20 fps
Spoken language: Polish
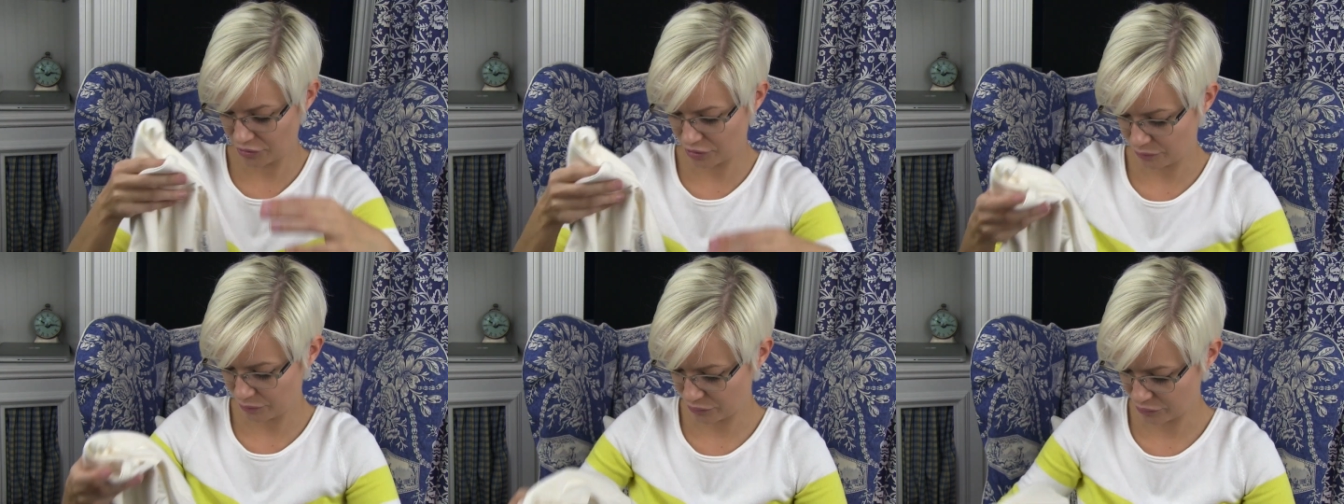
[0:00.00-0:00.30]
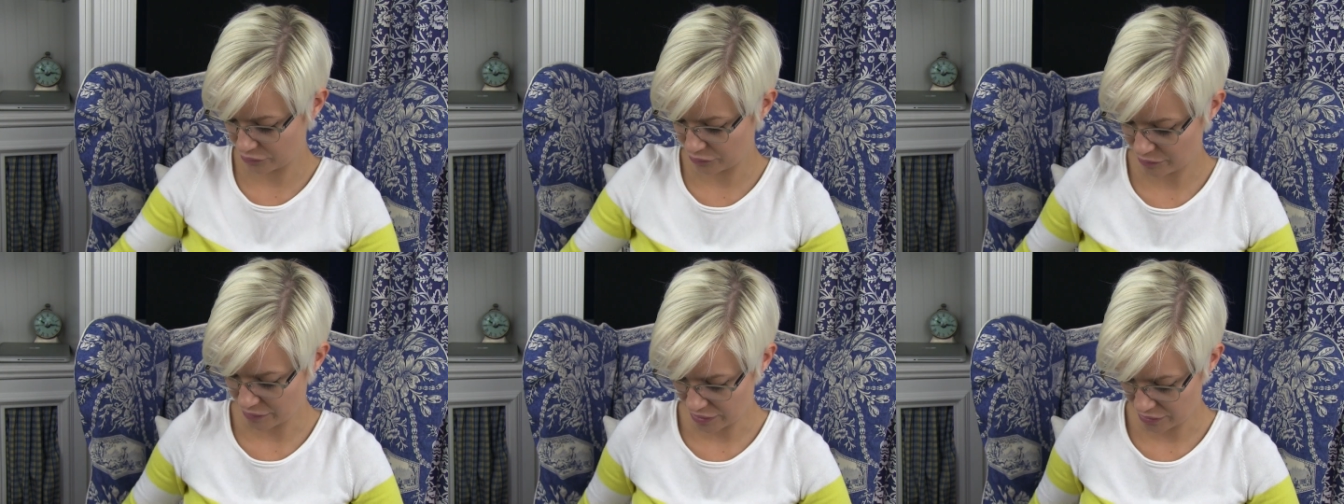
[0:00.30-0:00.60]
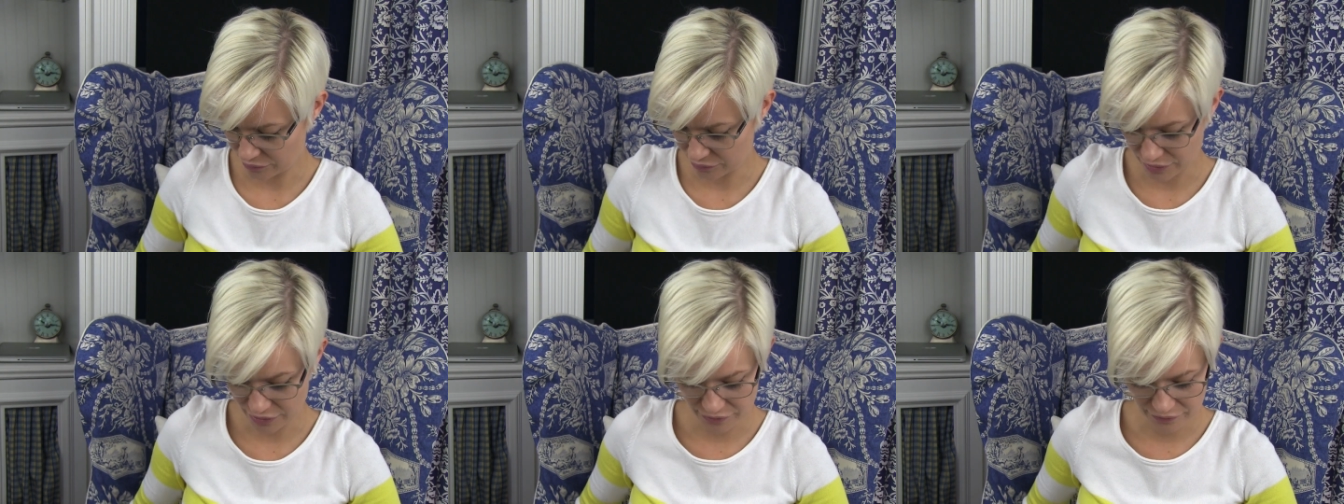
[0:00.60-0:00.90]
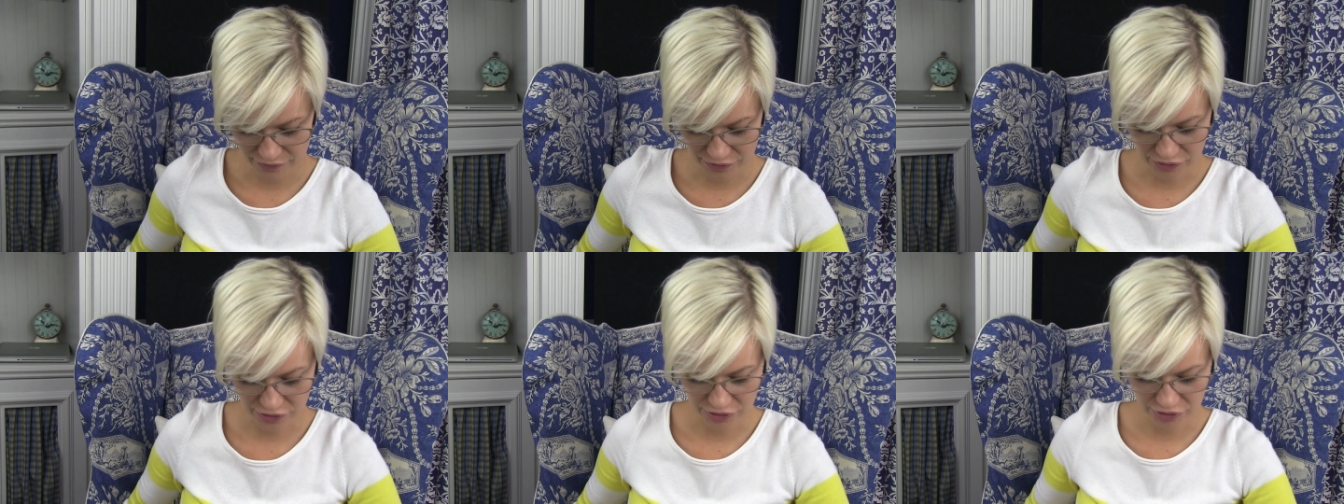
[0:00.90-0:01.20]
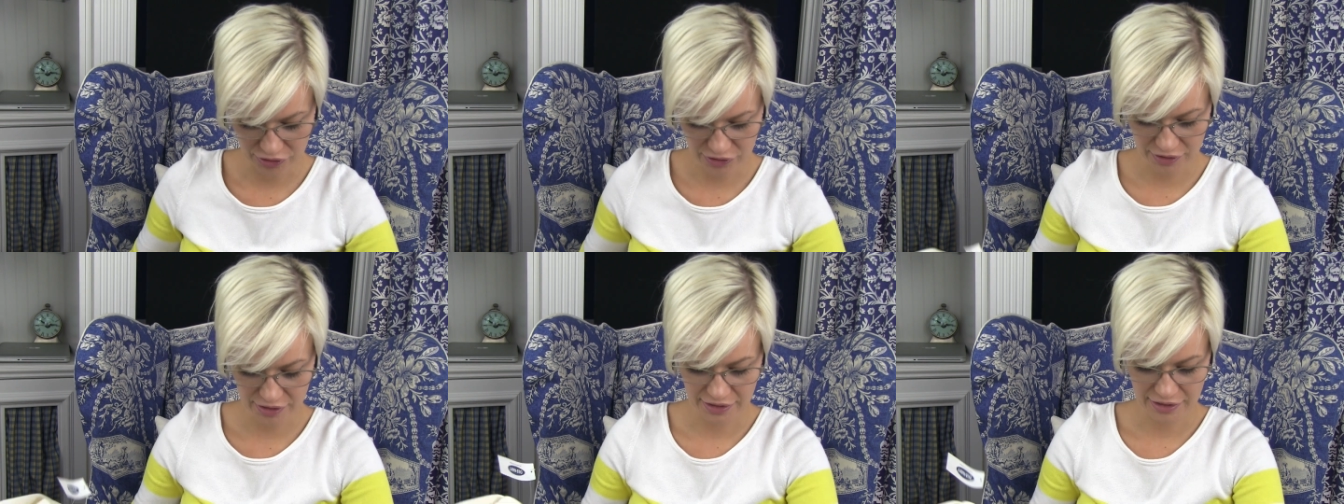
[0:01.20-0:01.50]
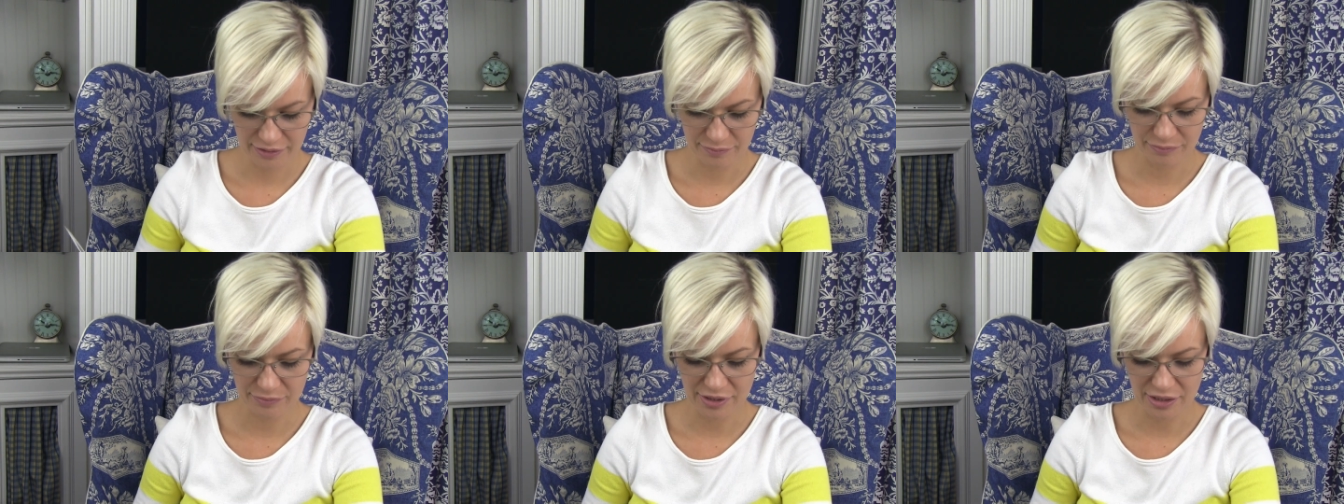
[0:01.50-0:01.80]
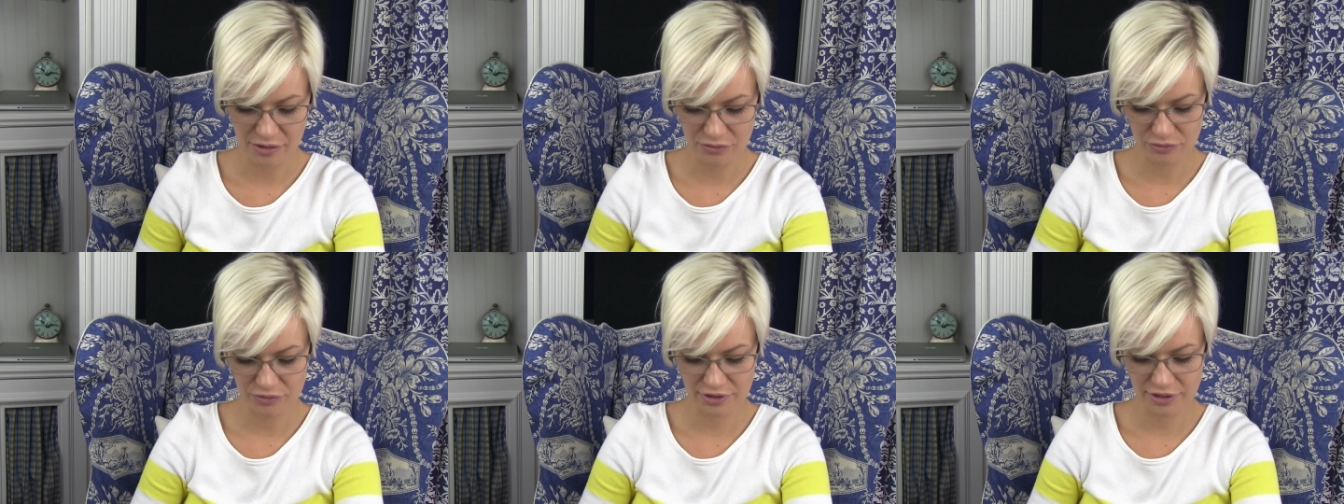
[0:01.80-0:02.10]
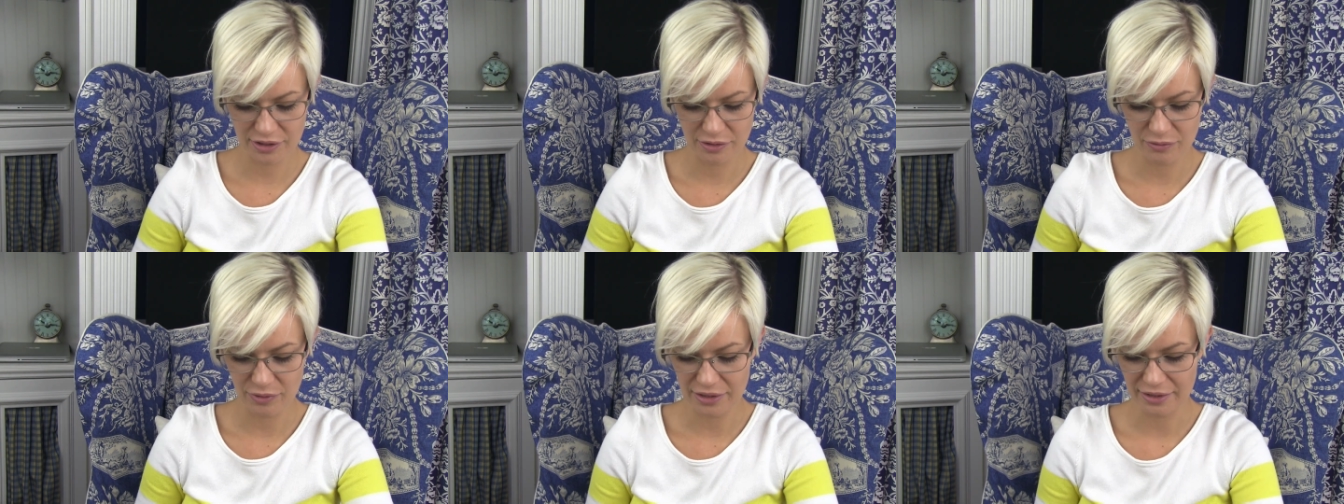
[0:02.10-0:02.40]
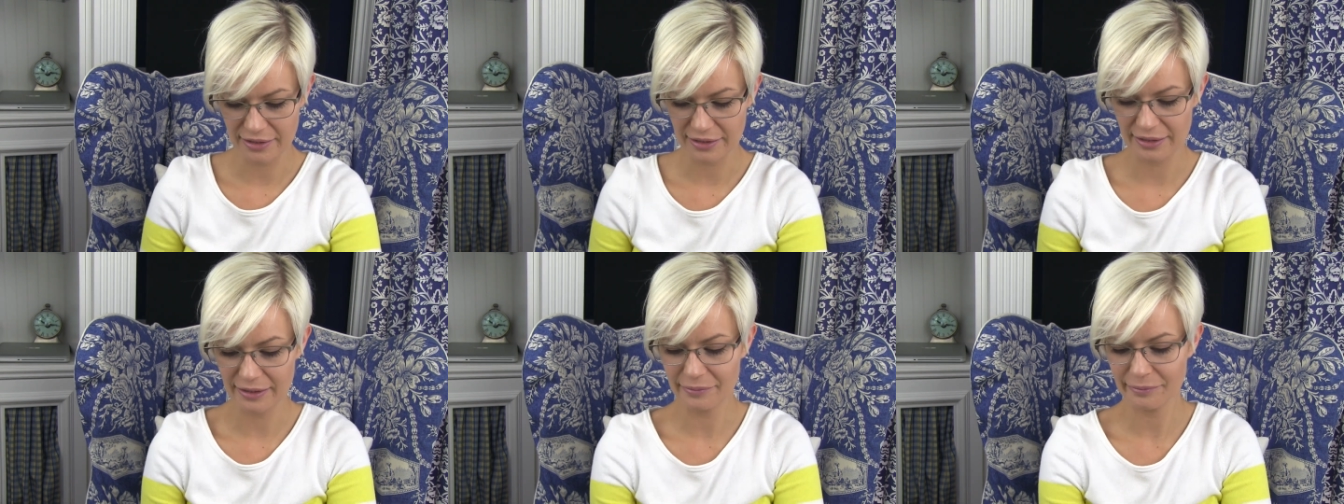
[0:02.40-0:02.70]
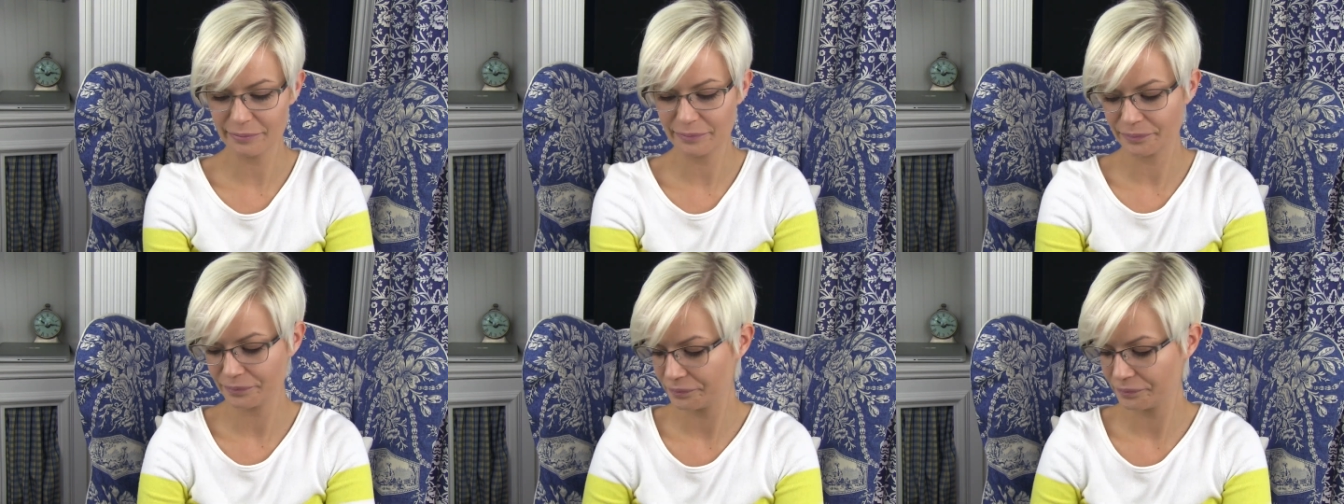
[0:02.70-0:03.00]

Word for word: mi się podobają te dwie rzeczy, takie bialutkie, ładne.